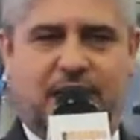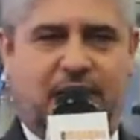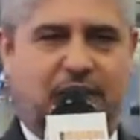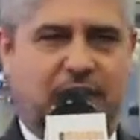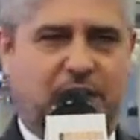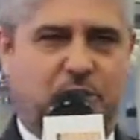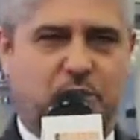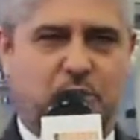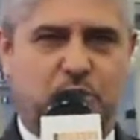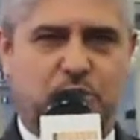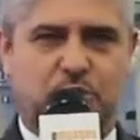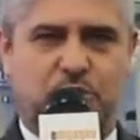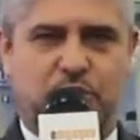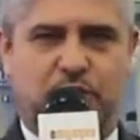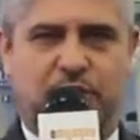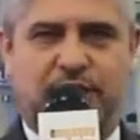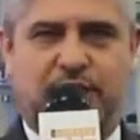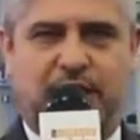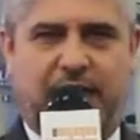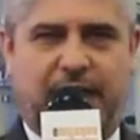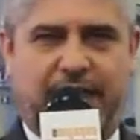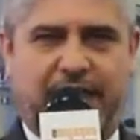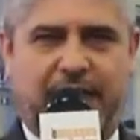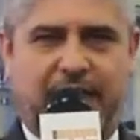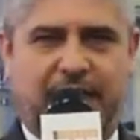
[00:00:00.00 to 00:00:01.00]
el gusto de
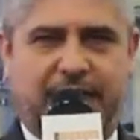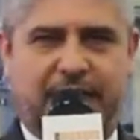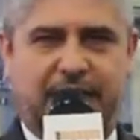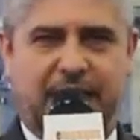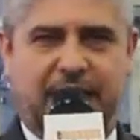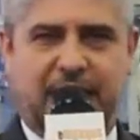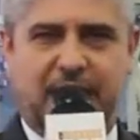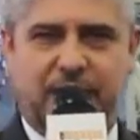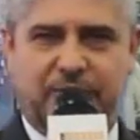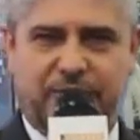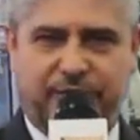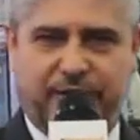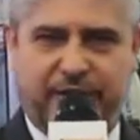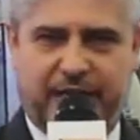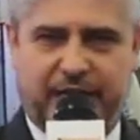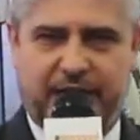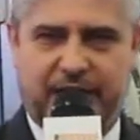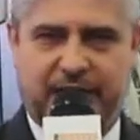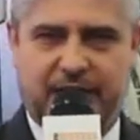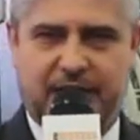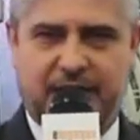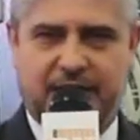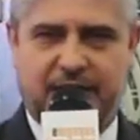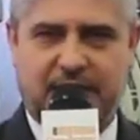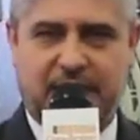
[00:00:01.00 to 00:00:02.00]
traer aquí en la
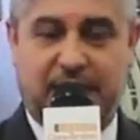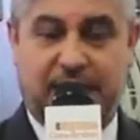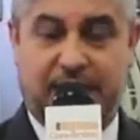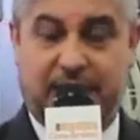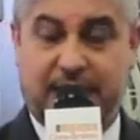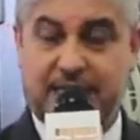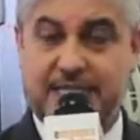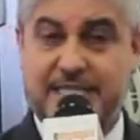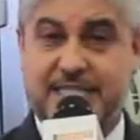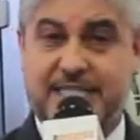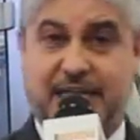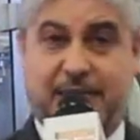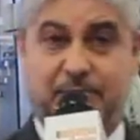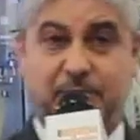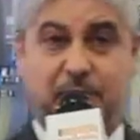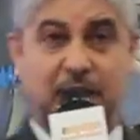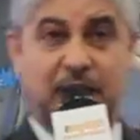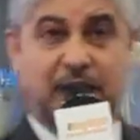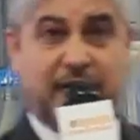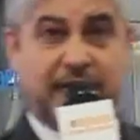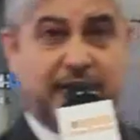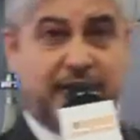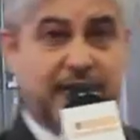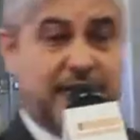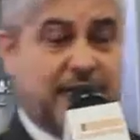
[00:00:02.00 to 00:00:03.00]
feria esta
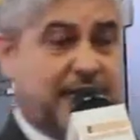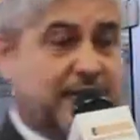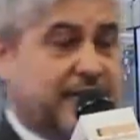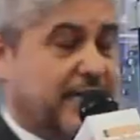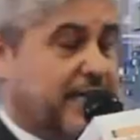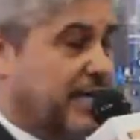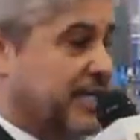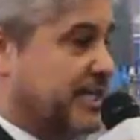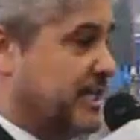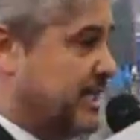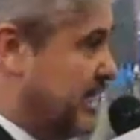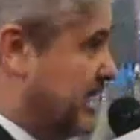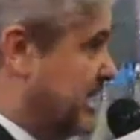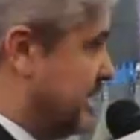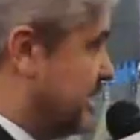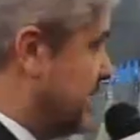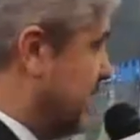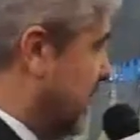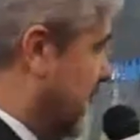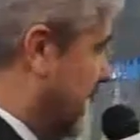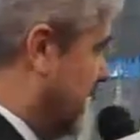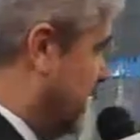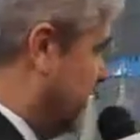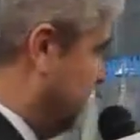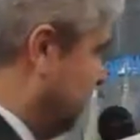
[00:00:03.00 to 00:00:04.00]
máquina que aquí
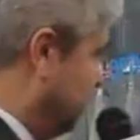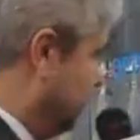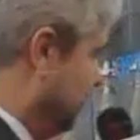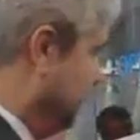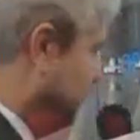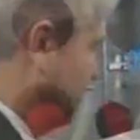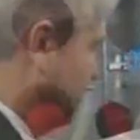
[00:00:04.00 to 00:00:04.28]
está,